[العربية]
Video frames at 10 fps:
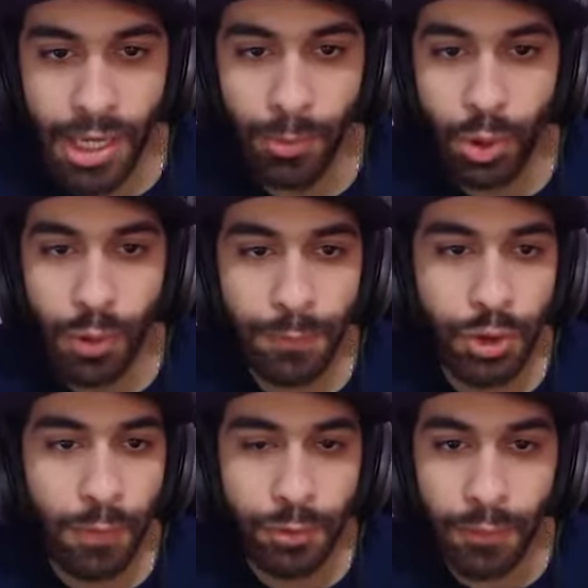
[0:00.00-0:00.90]
بص شفت
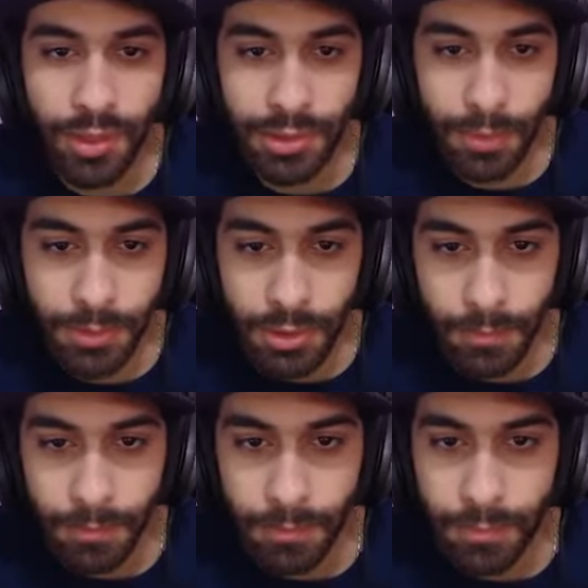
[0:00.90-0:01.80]
شفت شفت عصابتي
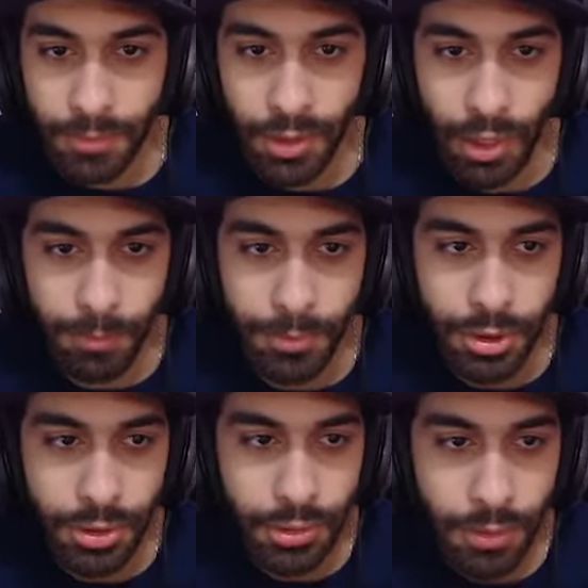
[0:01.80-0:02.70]
ما
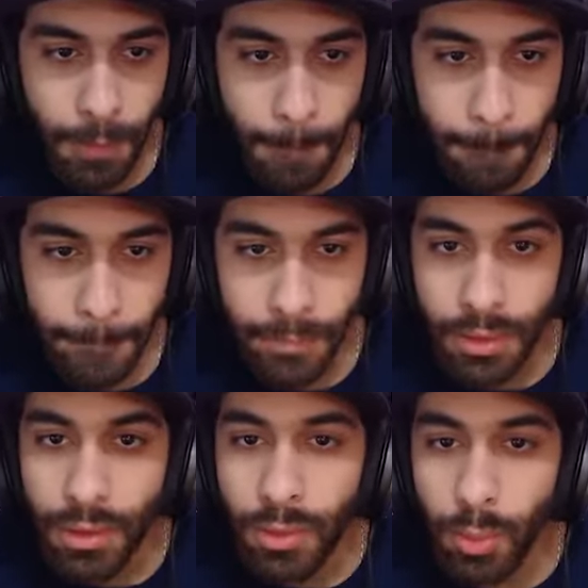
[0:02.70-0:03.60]
ترحمش
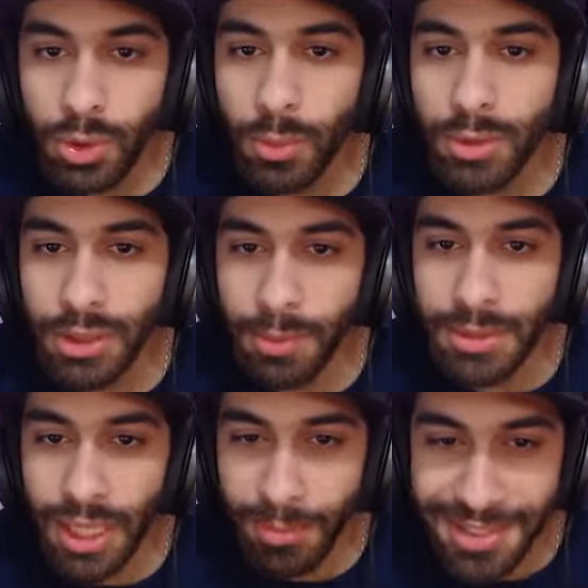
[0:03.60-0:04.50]
بصوا بصوا يا جدعان
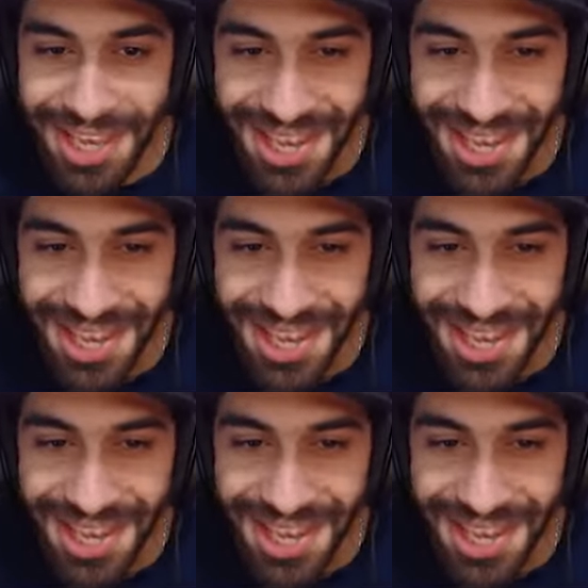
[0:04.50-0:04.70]
مستخبي ازاي